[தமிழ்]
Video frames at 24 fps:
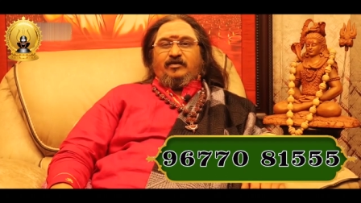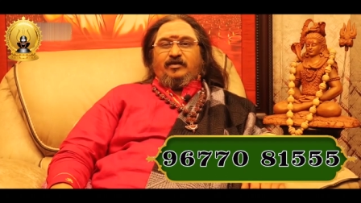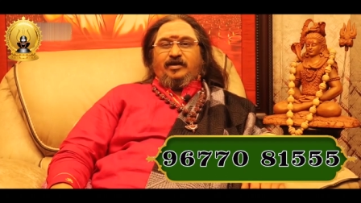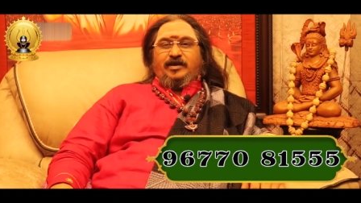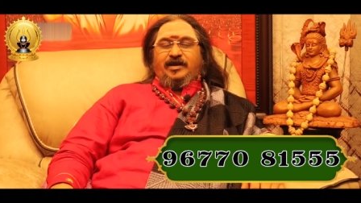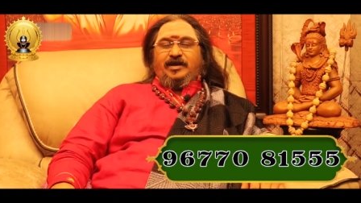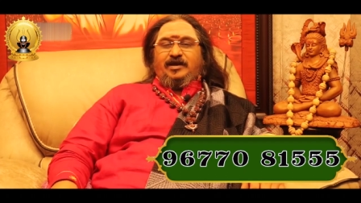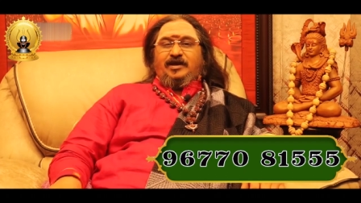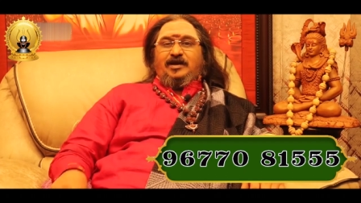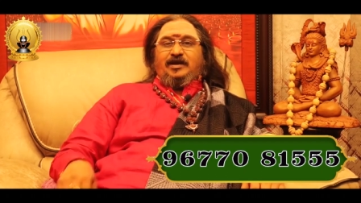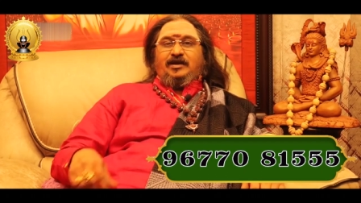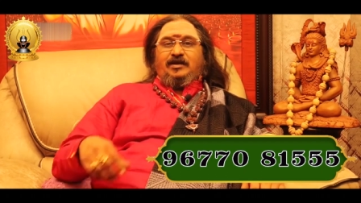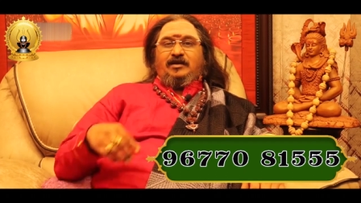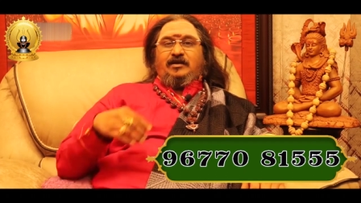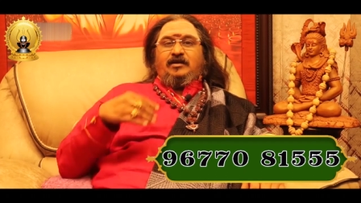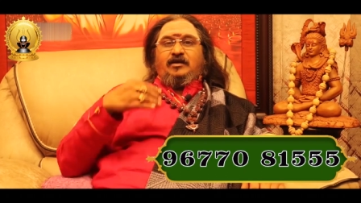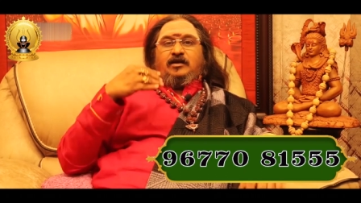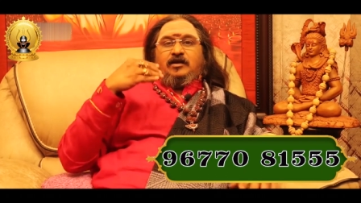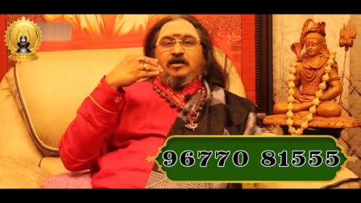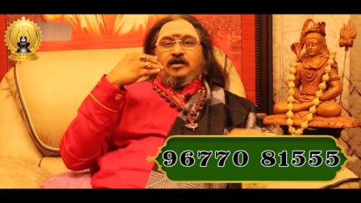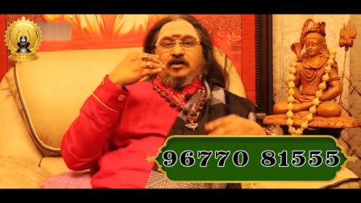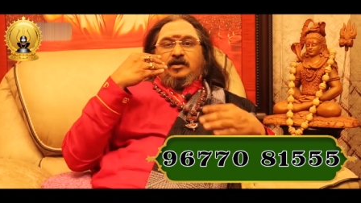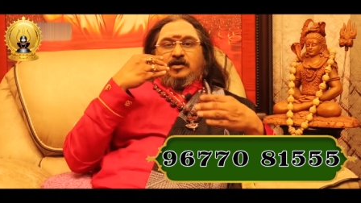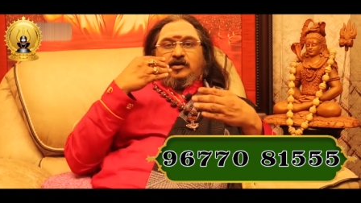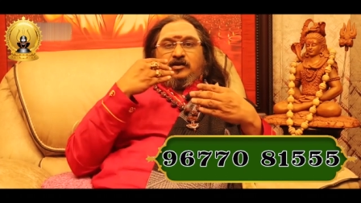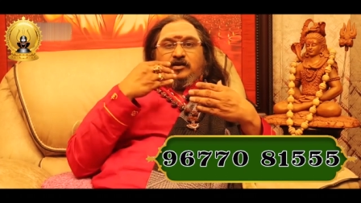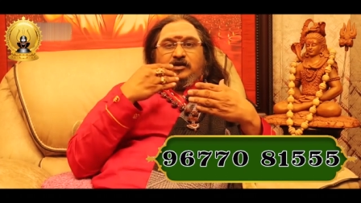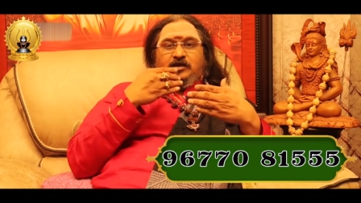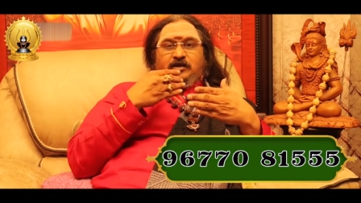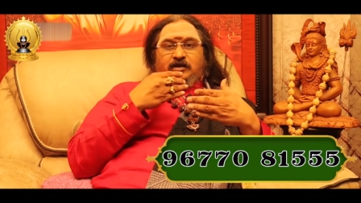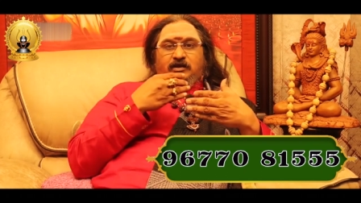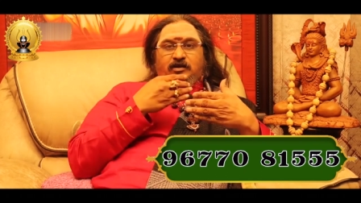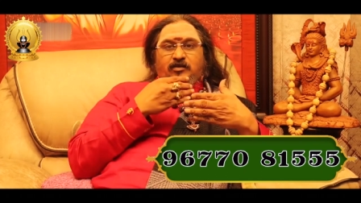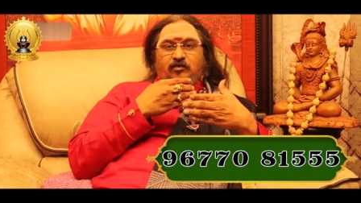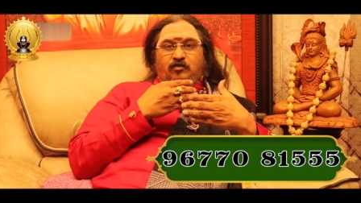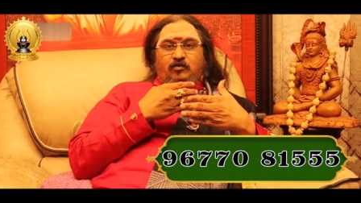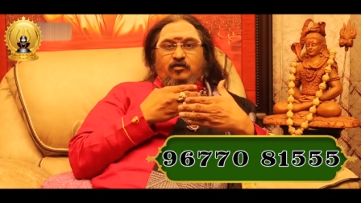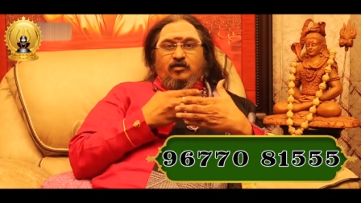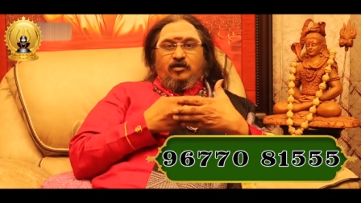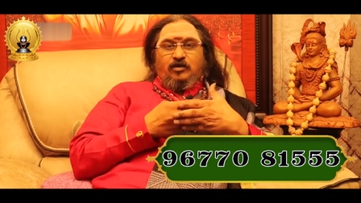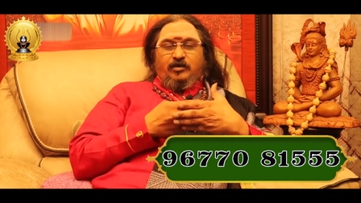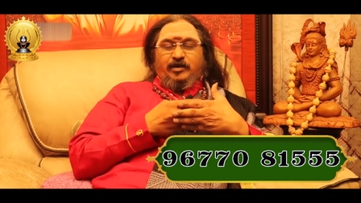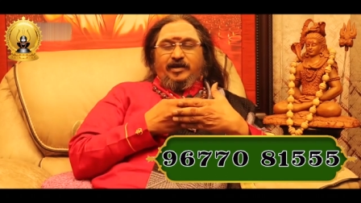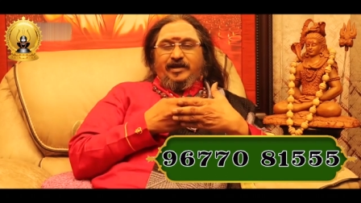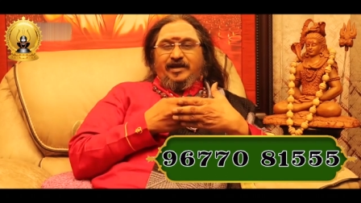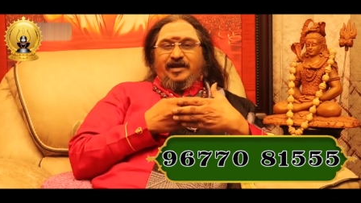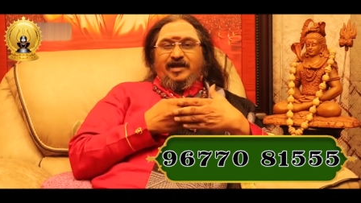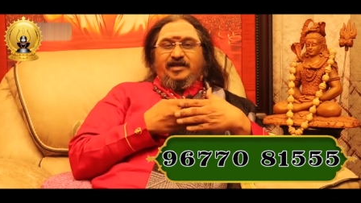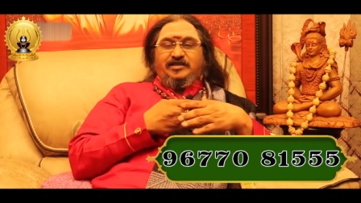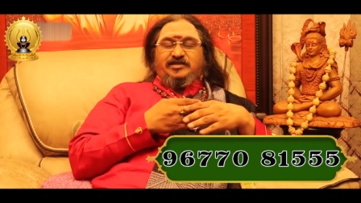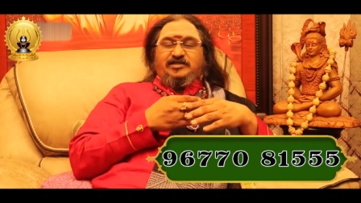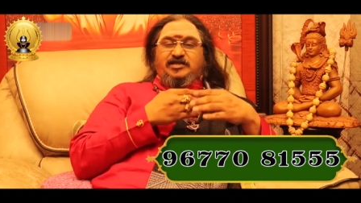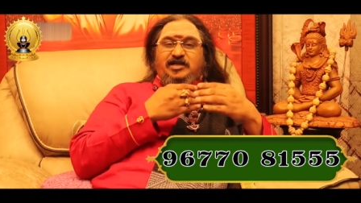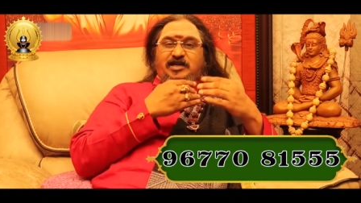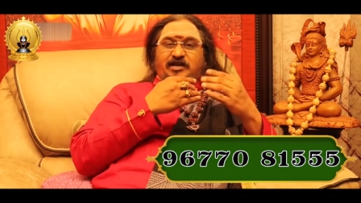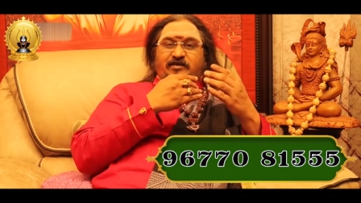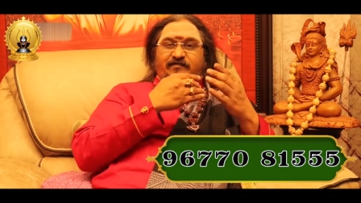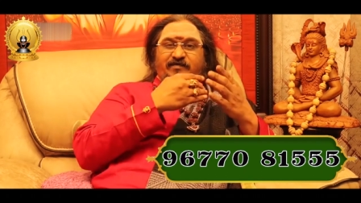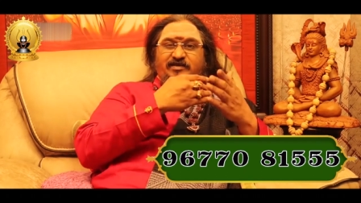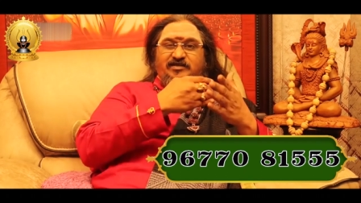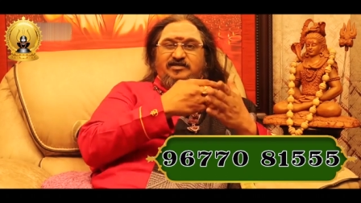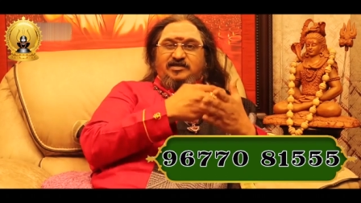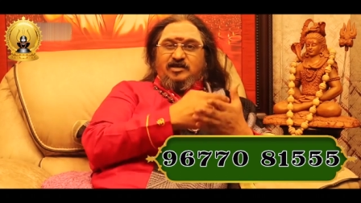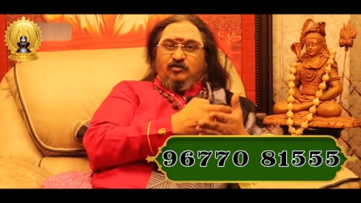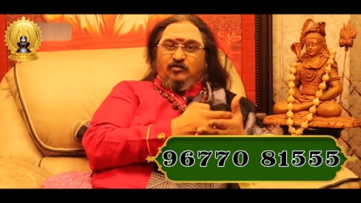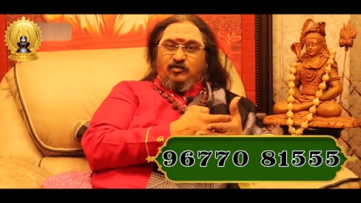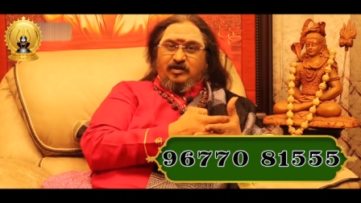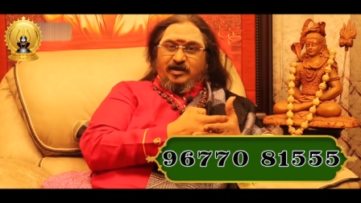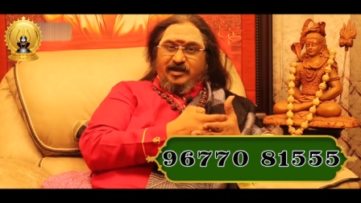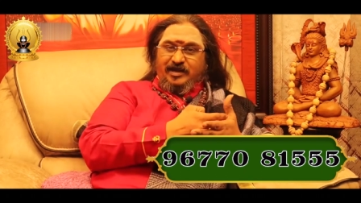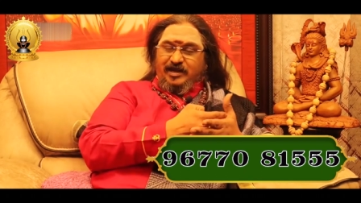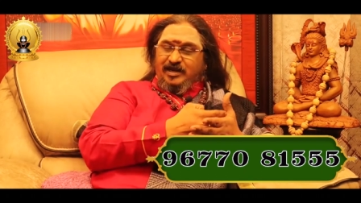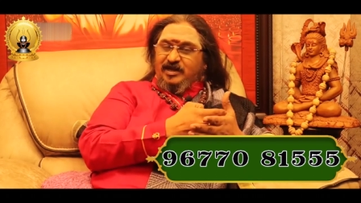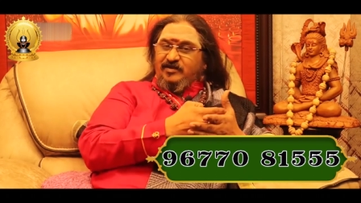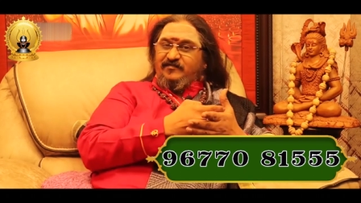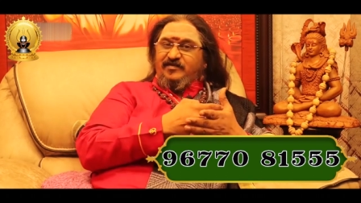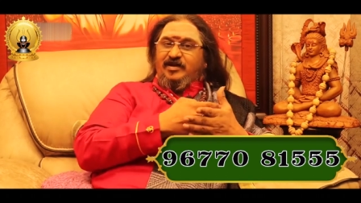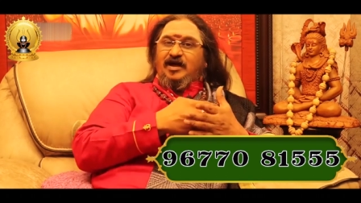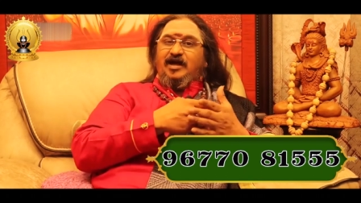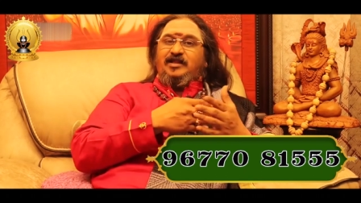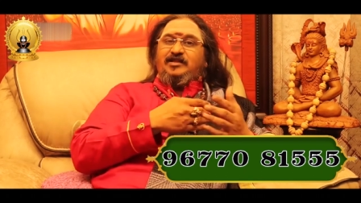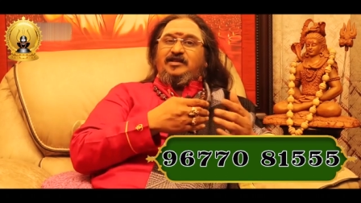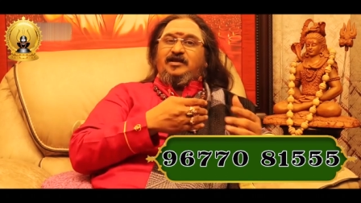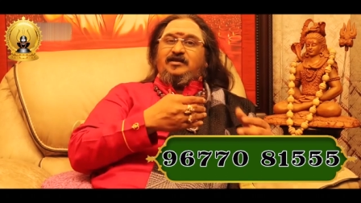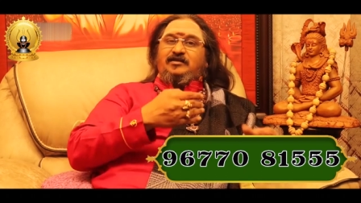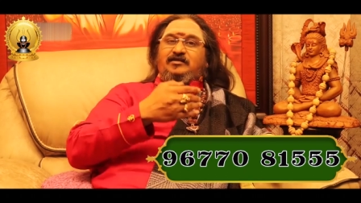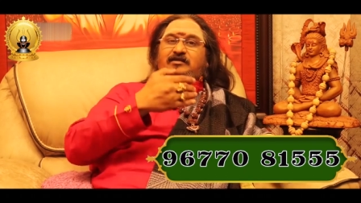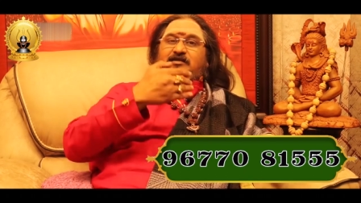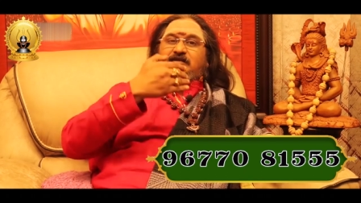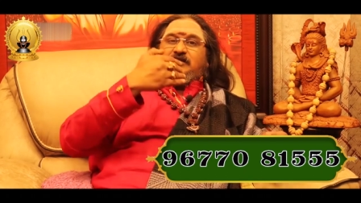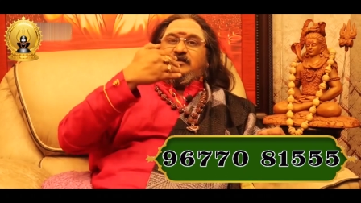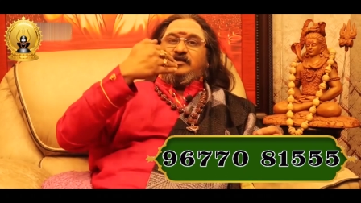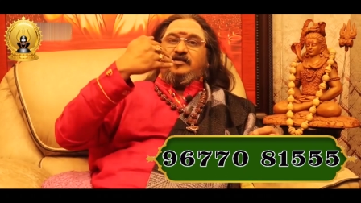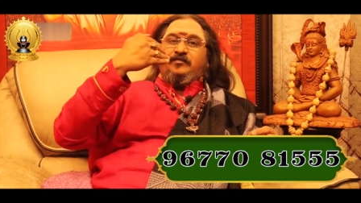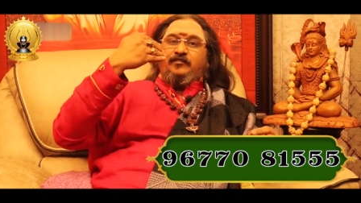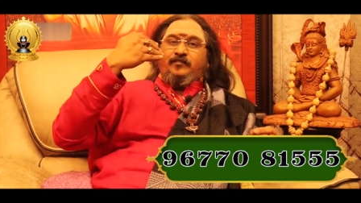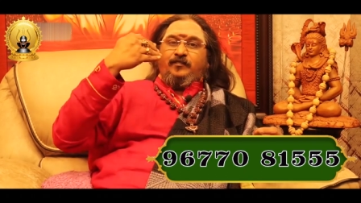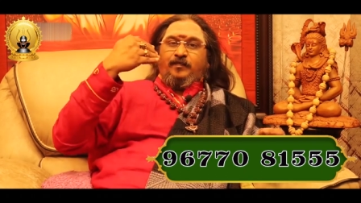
ஓகேங்களா இது உங்களுடைய சின்ன வயசில் உங்களுக்கு என்ன வியாதி இருந்தது